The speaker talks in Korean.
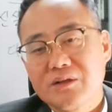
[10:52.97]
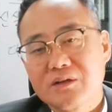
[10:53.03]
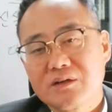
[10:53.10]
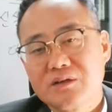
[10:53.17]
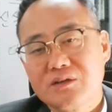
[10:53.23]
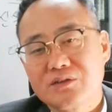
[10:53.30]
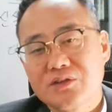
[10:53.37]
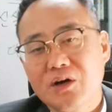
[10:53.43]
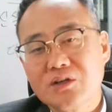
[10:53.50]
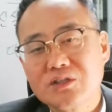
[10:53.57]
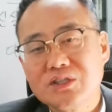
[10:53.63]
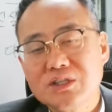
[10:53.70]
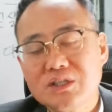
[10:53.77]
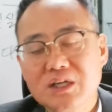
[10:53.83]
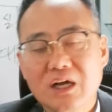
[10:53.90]
그
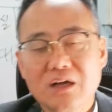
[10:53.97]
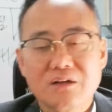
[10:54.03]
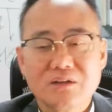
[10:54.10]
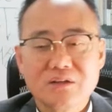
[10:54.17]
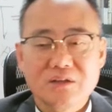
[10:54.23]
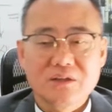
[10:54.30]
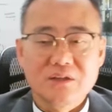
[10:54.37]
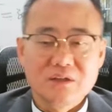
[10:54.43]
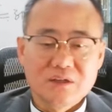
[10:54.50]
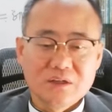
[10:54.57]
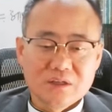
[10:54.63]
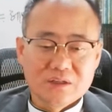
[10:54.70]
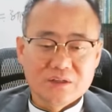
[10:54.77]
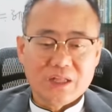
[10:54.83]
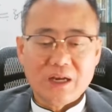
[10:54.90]
성실장은
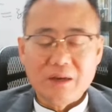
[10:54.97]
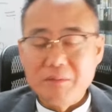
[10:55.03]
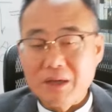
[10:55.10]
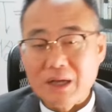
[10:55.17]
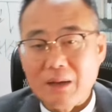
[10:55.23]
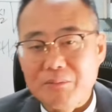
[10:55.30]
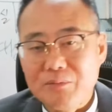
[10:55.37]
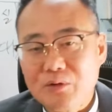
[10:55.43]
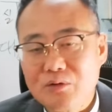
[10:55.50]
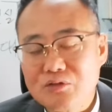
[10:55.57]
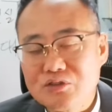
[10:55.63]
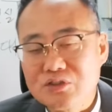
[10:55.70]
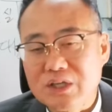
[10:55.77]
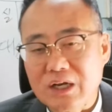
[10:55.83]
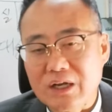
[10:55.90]
사람이 감동을
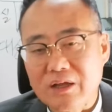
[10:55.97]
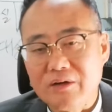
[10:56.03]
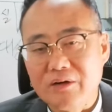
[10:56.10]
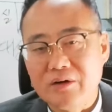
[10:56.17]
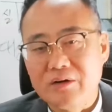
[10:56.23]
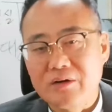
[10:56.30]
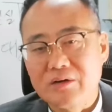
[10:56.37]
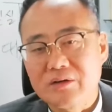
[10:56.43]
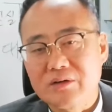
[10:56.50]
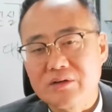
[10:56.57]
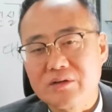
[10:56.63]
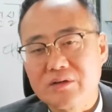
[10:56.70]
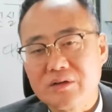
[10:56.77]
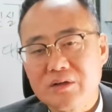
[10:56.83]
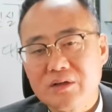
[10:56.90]
주잖아요.
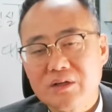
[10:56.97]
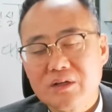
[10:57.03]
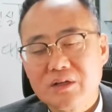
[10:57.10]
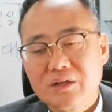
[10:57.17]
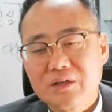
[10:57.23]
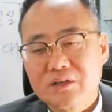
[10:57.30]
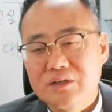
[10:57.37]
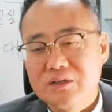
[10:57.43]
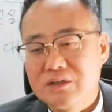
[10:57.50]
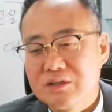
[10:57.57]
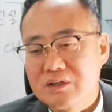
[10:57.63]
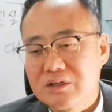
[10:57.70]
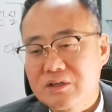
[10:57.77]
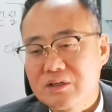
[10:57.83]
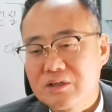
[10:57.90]

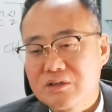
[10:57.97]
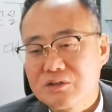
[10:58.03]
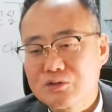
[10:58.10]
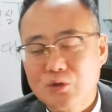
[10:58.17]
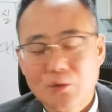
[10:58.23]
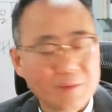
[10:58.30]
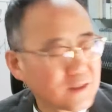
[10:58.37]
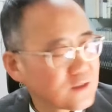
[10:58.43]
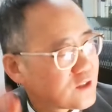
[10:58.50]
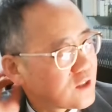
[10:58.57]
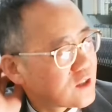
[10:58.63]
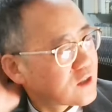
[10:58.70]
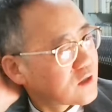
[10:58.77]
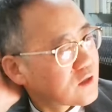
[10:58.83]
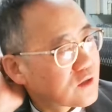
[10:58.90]
그
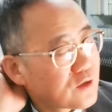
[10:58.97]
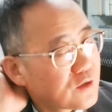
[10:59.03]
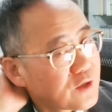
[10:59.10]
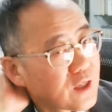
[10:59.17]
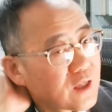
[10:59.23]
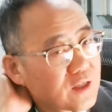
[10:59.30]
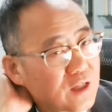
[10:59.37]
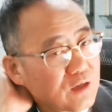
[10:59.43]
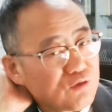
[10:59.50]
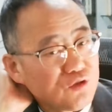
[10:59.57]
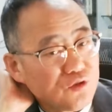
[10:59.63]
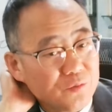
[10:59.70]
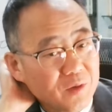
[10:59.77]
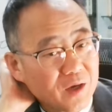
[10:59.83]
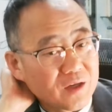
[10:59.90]
조만식 선생에 대한
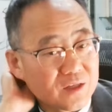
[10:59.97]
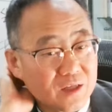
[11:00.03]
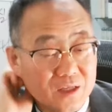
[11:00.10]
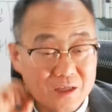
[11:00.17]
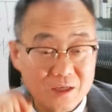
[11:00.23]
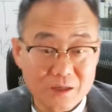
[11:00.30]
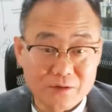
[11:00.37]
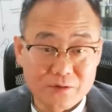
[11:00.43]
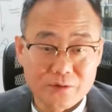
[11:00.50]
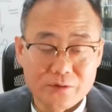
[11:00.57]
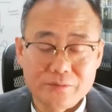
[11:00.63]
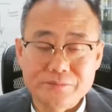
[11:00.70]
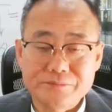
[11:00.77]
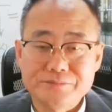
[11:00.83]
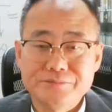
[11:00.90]
유명한 얘기가 있어요.
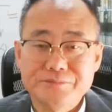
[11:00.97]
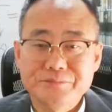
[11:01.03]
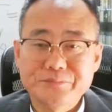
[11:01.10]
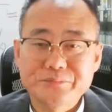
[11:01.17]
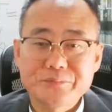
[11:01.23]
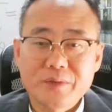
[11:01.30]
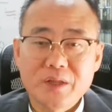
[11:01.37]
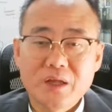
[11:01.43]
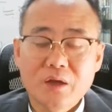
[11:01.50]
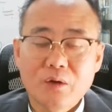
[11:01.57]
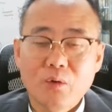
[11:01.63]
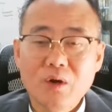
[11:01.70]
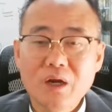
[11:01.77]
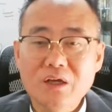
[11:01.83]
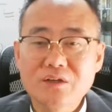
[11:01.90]

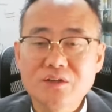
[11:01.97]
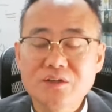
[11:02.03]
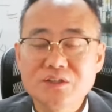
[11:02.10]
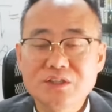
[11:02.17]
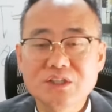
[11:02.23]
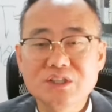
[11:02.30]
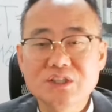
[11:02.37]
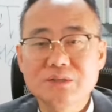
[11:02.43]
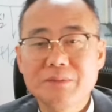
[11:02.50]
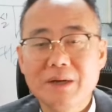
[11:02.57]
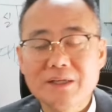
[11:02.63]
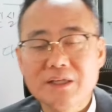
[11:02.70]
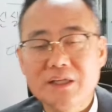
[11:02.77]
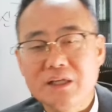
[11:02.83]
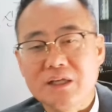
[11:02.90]
원래 그
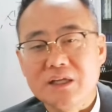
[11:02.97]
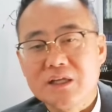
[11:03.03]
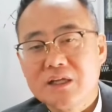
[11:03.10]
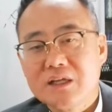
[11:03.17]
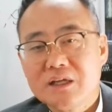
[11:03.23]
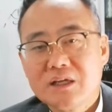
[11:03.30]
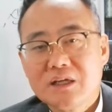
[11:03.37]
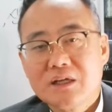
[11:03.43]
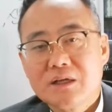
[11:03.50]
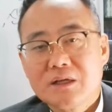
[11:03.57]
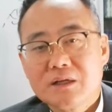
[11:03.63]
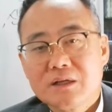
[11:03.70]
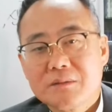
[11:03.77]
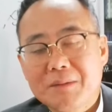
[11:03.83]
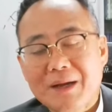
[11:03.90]
집안이
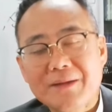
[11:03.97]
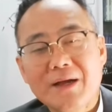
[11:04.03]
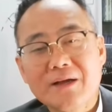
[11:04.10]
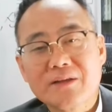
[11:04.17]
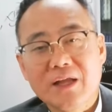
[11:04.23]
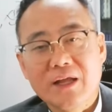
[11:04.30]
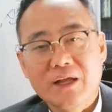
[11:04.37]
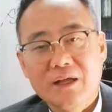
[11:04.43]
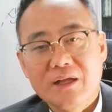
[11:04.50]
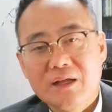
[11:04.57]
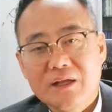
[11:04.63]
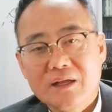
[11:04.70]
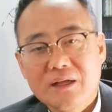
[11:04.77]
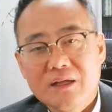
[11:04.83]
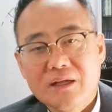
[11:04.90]
마당대,
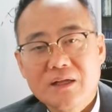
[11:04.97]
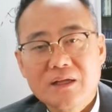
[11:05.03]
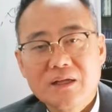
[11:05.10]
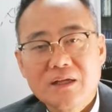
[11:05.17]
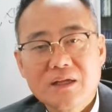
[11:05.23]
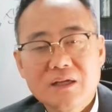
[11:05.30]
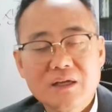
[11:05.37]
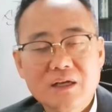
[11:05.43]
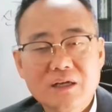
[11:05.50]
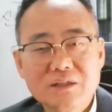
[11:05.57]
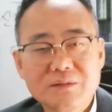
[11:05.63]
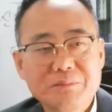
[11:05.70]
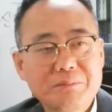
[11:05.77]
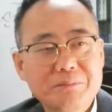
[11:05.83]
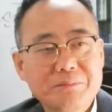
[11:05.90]
그러니까